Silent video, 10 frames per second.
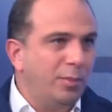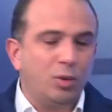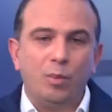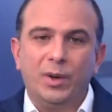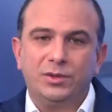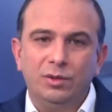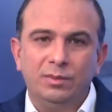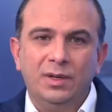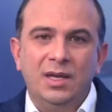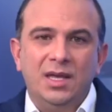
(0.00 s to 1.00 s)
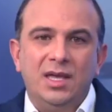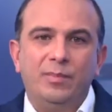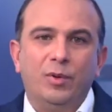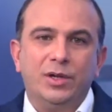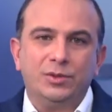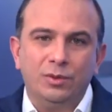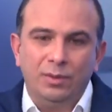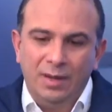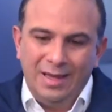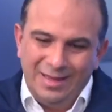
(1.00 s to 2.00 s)
preocupación y por eso
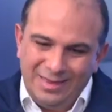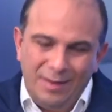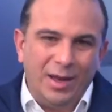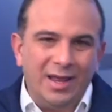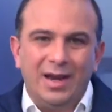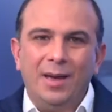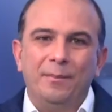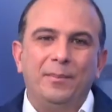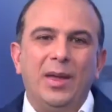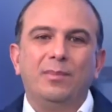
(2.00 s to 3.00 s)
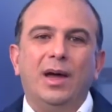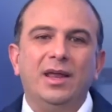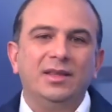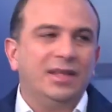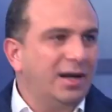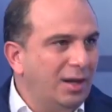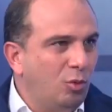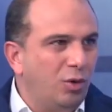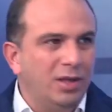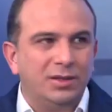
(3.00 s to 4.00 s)
de manera permanente,
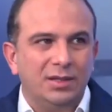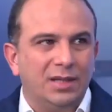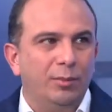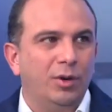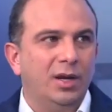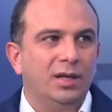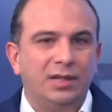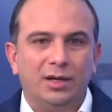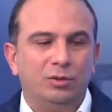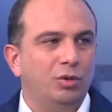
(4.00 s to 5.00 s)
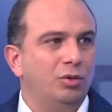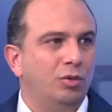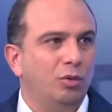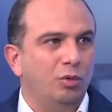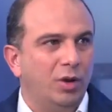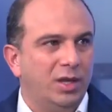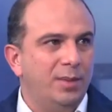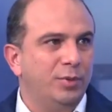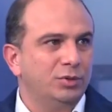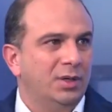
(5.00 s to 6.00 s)
recurrente, estamos en el territorio con los
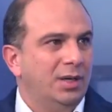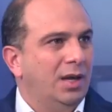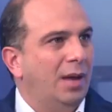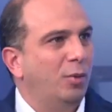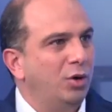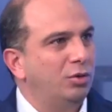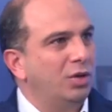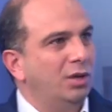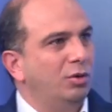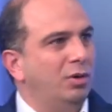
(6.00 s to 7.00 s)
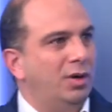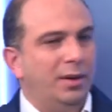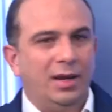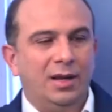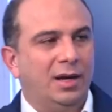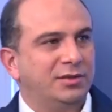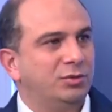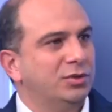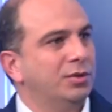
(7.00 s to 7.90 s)
equipos monitoreando eh, la situación.